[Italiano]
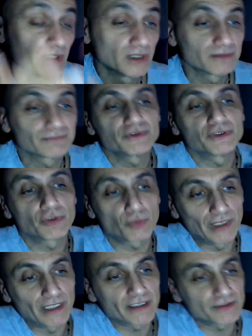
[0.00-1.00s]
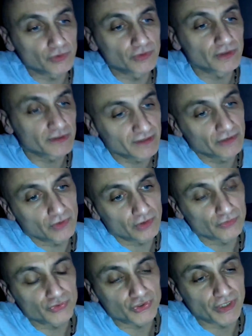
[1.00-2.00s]
di quelle che sono, stanno ancora
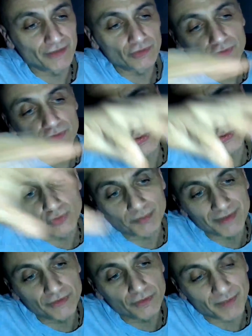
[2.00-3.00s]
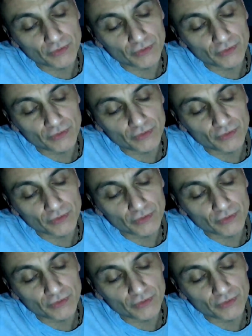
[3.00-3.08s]
uscendo, di solito pre- prendo